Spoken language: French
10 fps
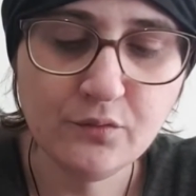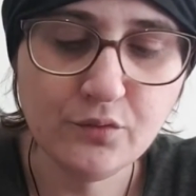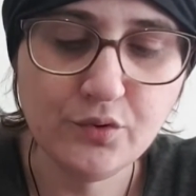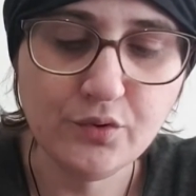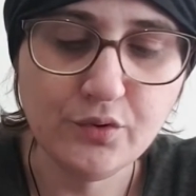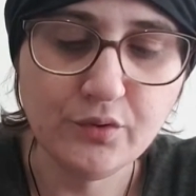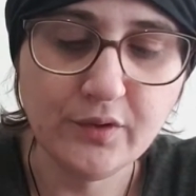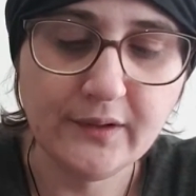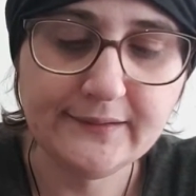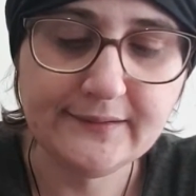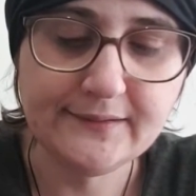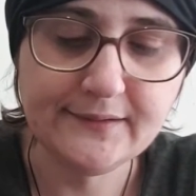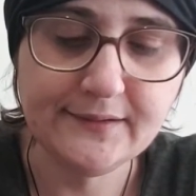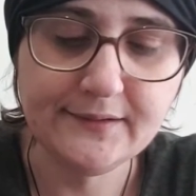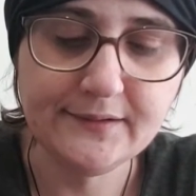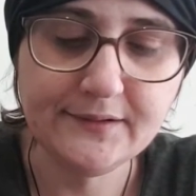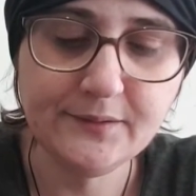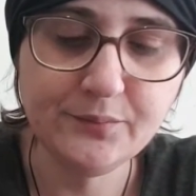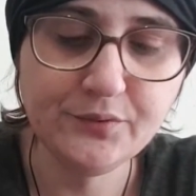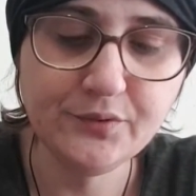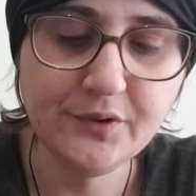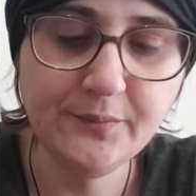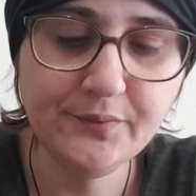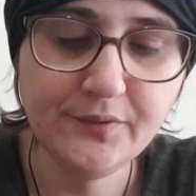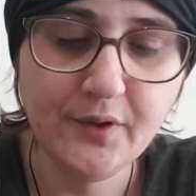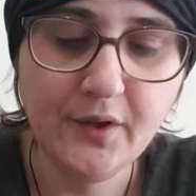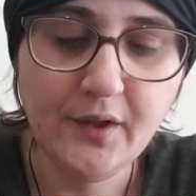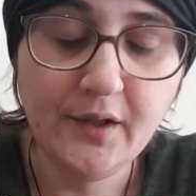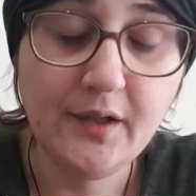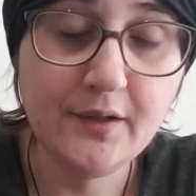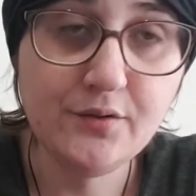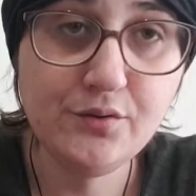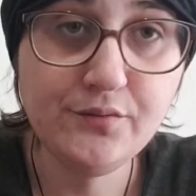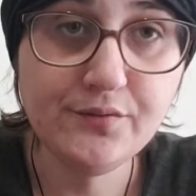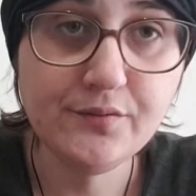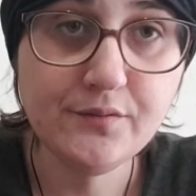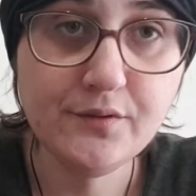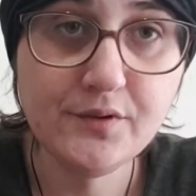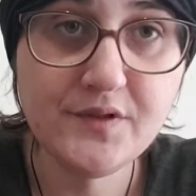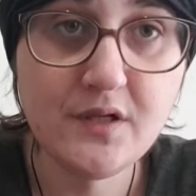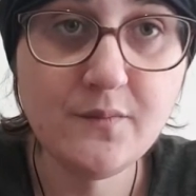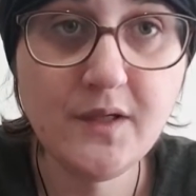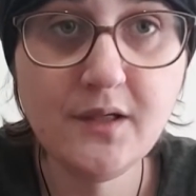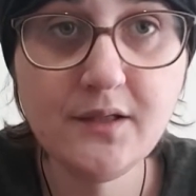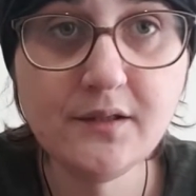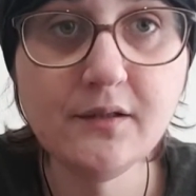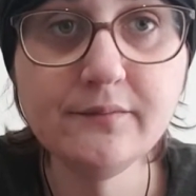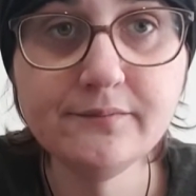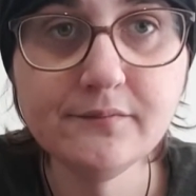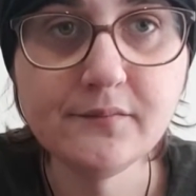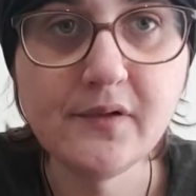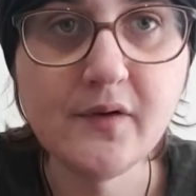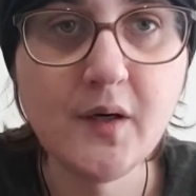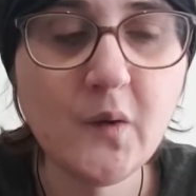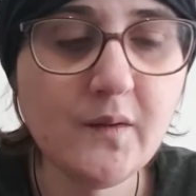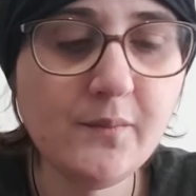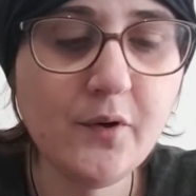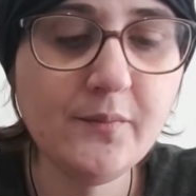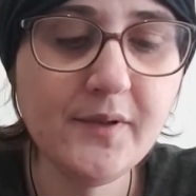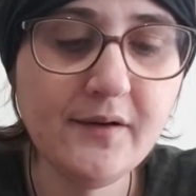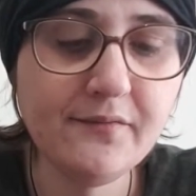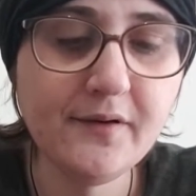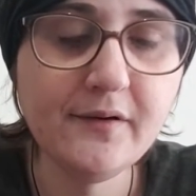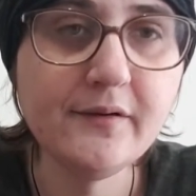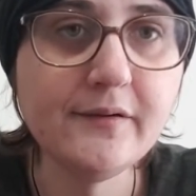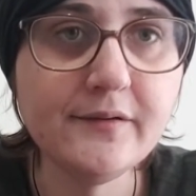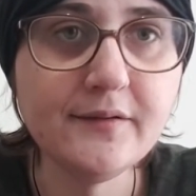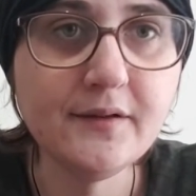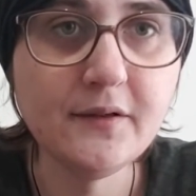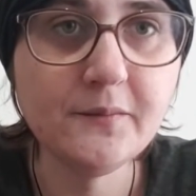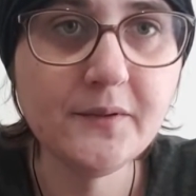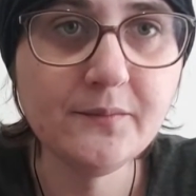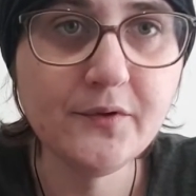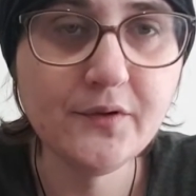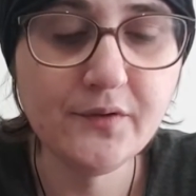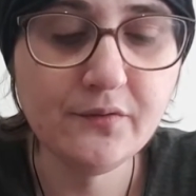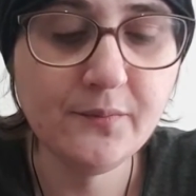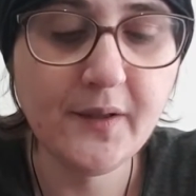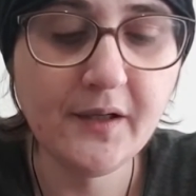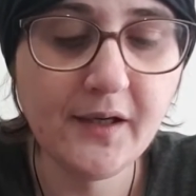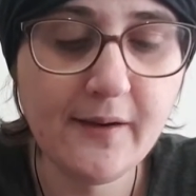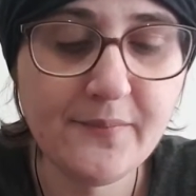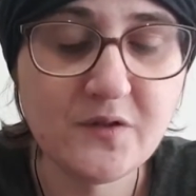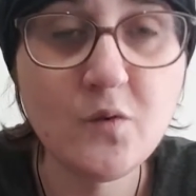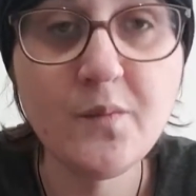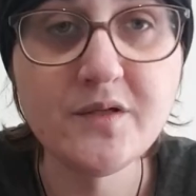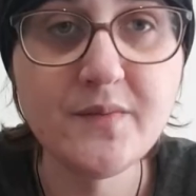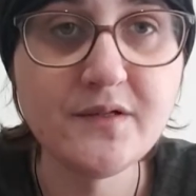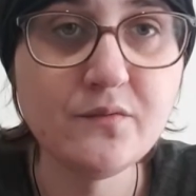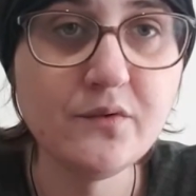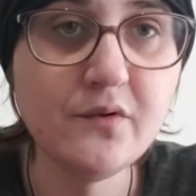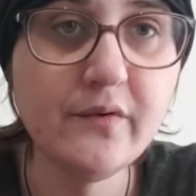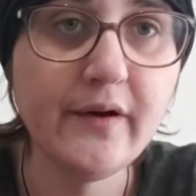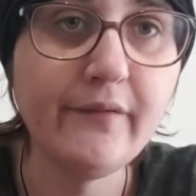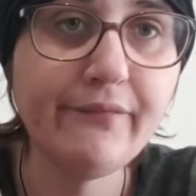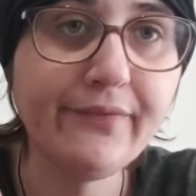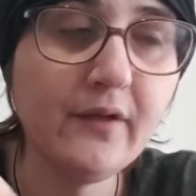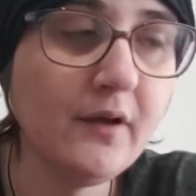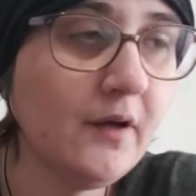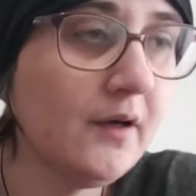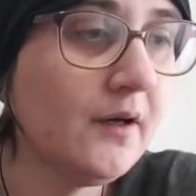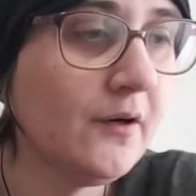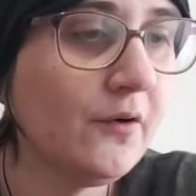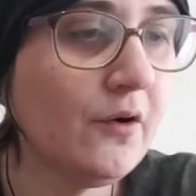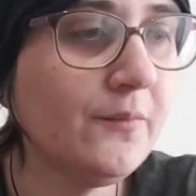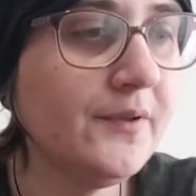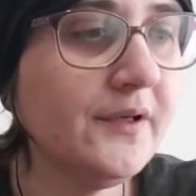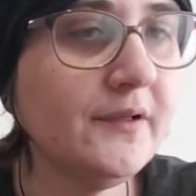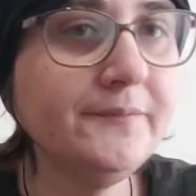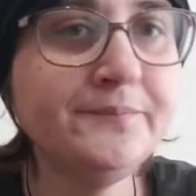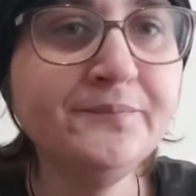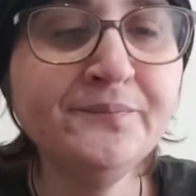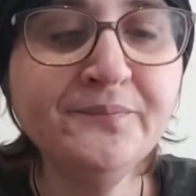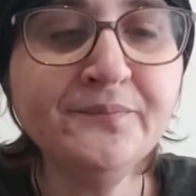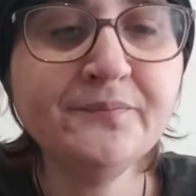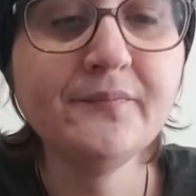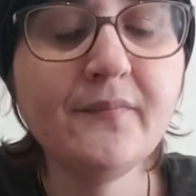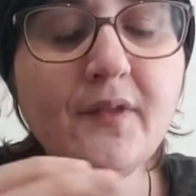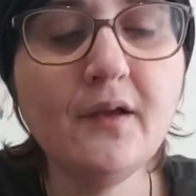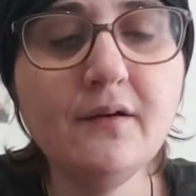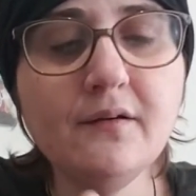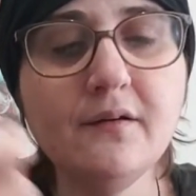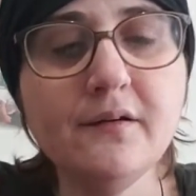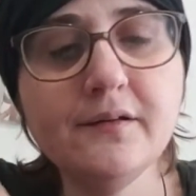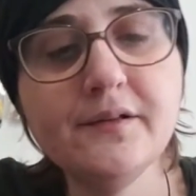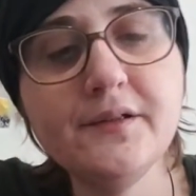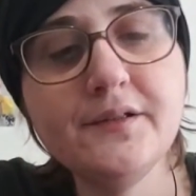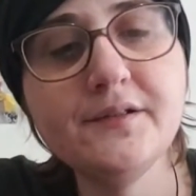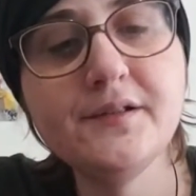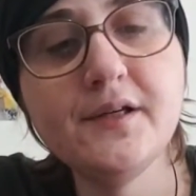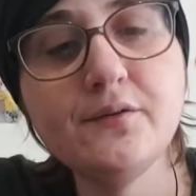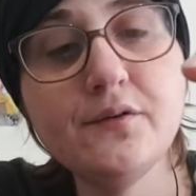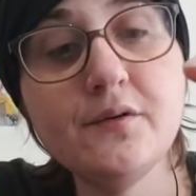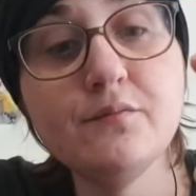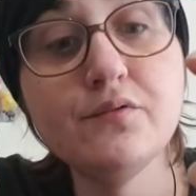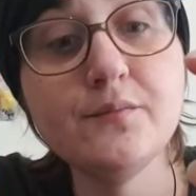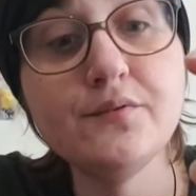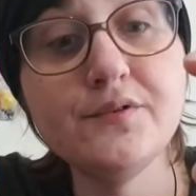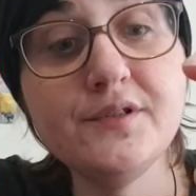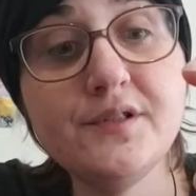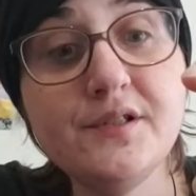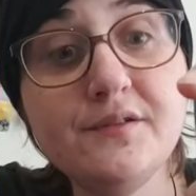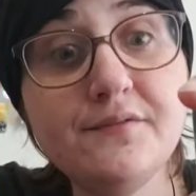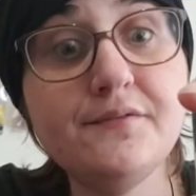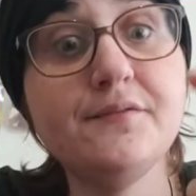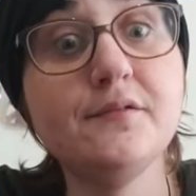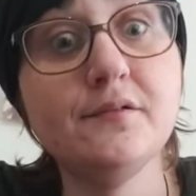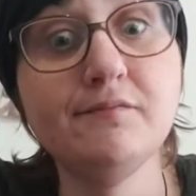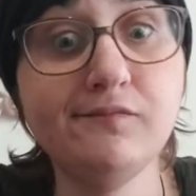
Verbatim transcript: Donc voilà, ça c'est plutôt top. La cuve de 7 ml bah voilà, quand on n'est pas en BF, hein, euh, c'est quand même euh, super agréable parce qu'on passe pas son temps à, remplir. Hein. Euh, qu'est-ce qu'il y a d'autre comme point positif